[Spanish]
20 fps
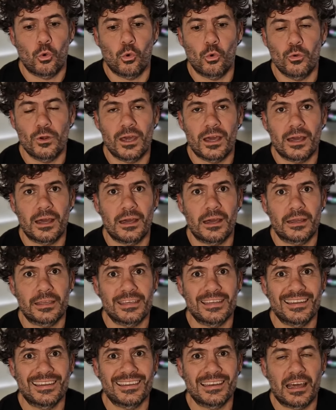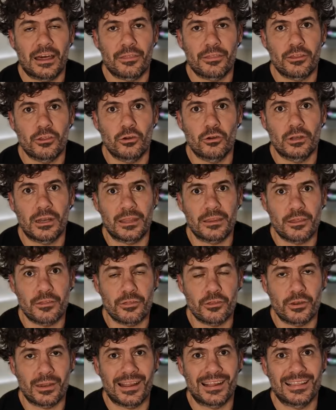una inclinación
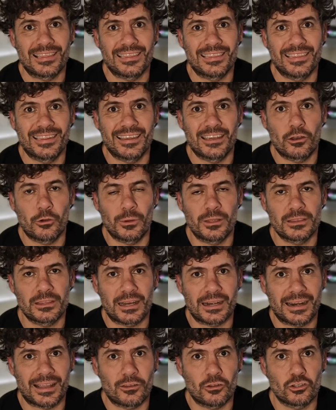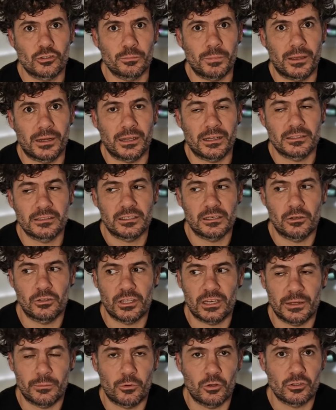adicional de 90 grados para si
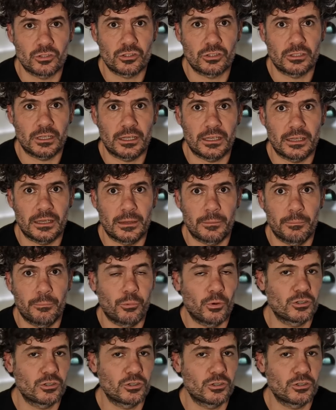lo tenemos eh,